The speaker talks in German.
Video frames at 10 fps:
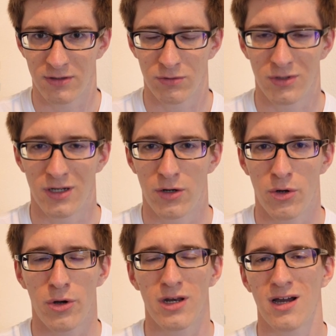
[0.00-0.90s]
Version der
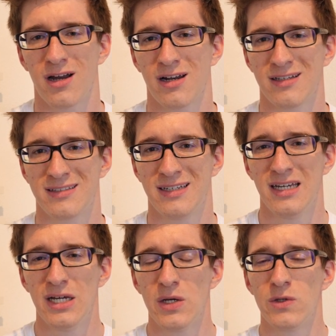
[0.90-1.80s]
neuen A-Klasse,
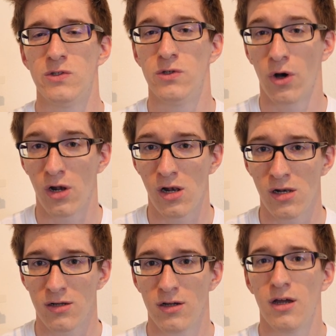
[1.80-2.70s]

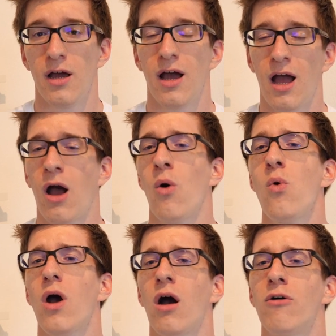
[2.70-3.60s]
soll
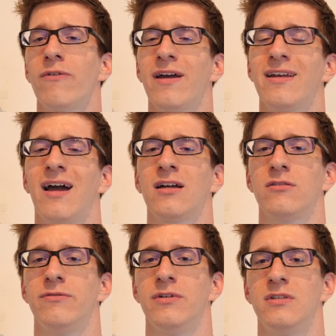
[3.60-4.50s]
auch auf ein
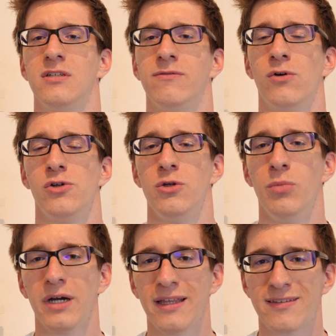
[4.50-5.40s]
48 Volt
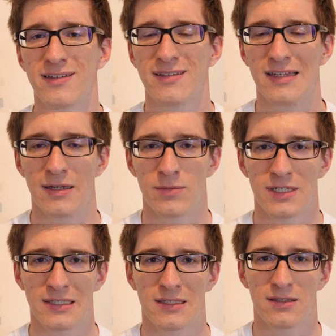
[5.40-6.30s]
Hybrid-System
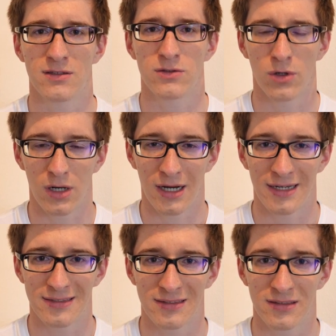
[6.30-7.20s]
setzen, soll
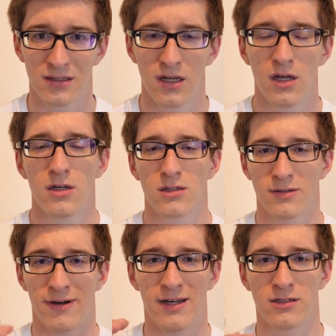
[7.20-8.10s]
heißen
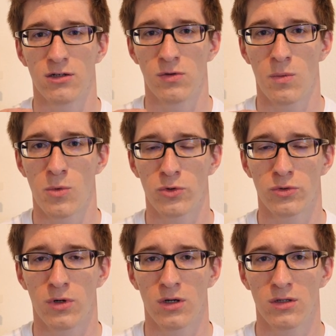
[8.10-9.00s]
2 Liter
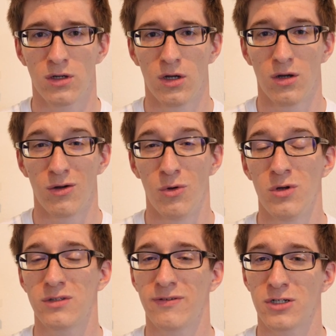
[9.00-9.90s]
Turbomotor,
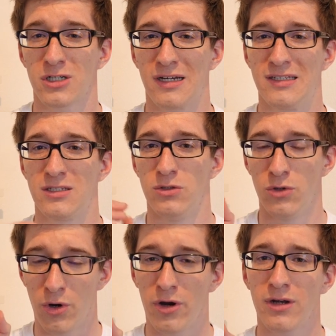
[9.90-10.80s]
höchstwahrscheinlich
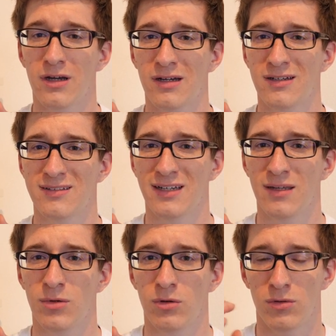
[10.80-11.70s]

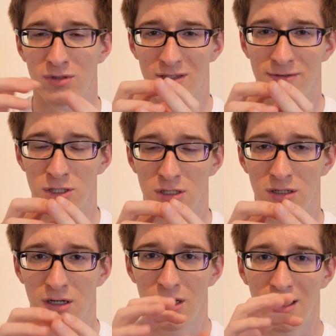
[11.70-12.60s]
9-Gang-Getriebe und
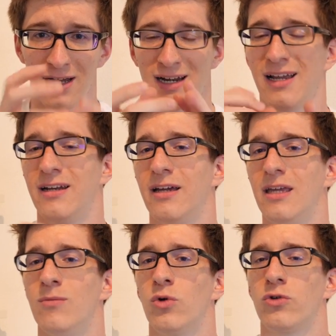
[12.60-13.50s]
dazwischen ein kleiner
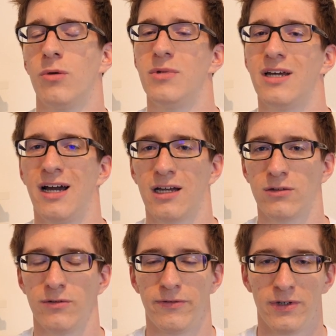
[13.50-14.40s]
E-Motor mit
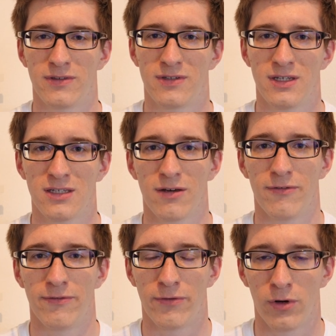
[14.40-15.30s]
48
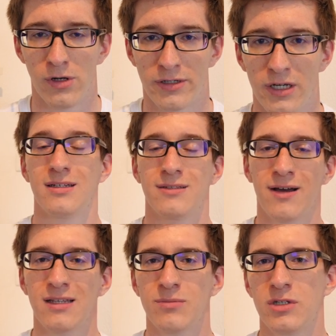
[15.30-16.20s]
Volt. Das
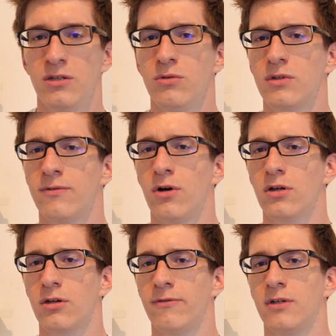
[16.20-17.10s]
war's mit den News der Woche.
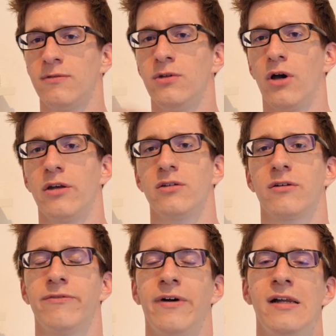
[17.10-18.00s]
Ich hoffe, das Video hat euch
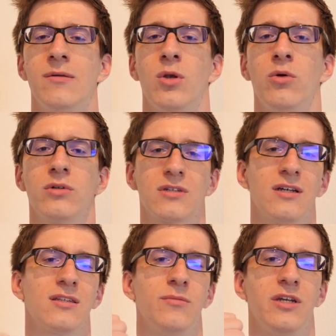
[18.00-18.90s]
gefallen. Ihr belohnt das
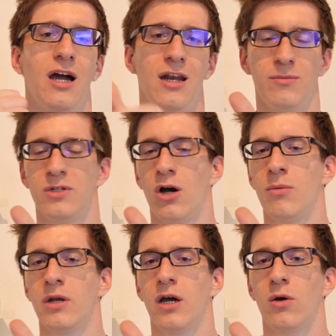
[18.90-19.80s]
Ganze mit einem
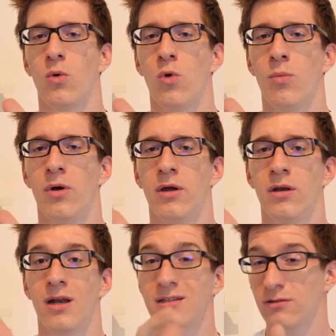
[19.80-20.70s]
Daumen nach
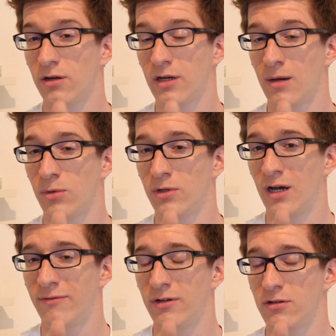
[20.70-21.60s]
oben. Lasst noch ein Abo
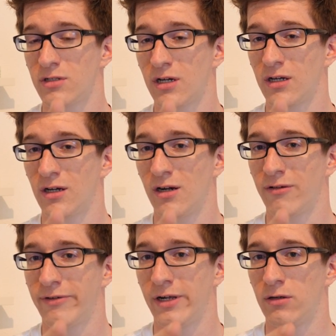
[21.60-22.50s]
da, wenn euch der Kanal
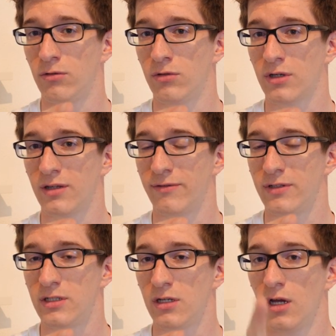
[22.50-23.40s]
gefällt. Und ganz
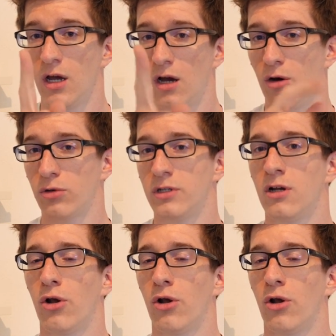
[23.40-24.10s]
wichtig, auch die